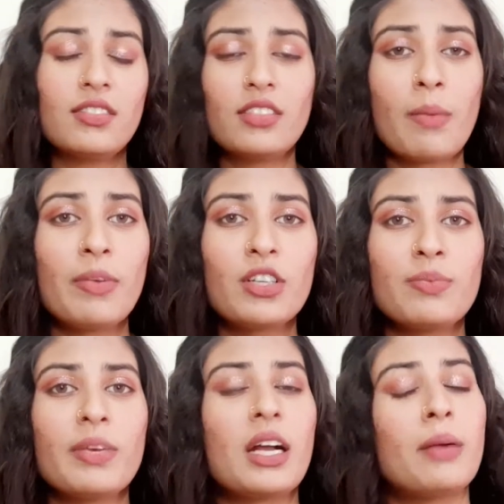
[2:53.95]

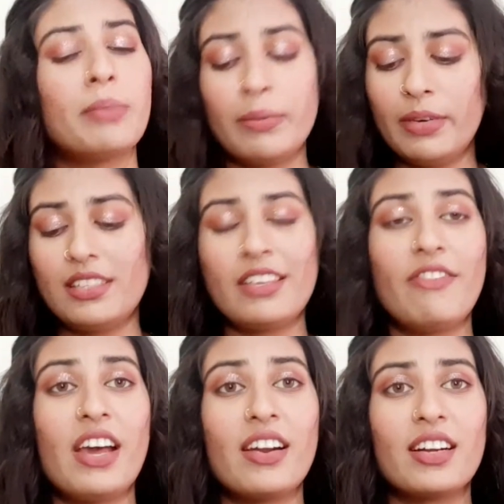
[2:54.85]
समर्स में कभी भी इसे
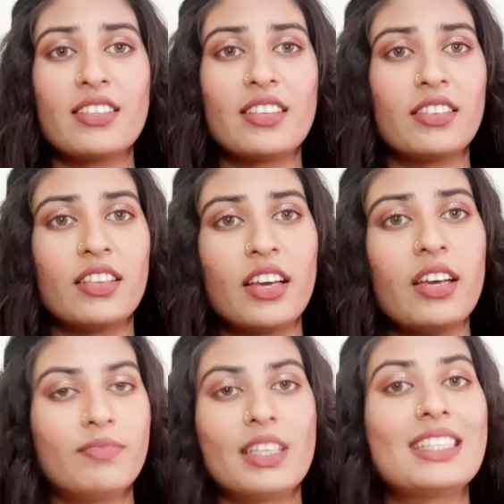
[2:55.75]
वेयर कर सकते हैं
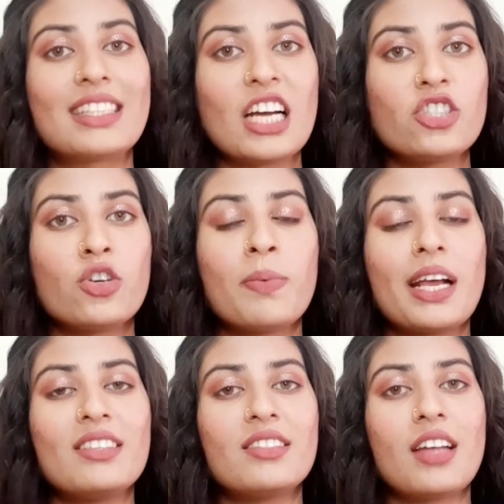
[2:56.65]
इसका जो
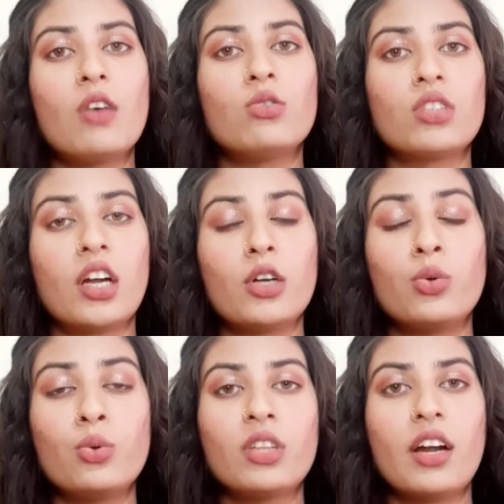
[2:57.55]
प्राइस था वो था
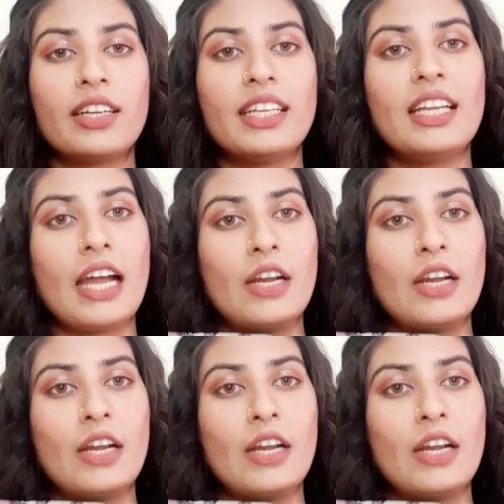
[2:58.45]
टू थर्टी नाइन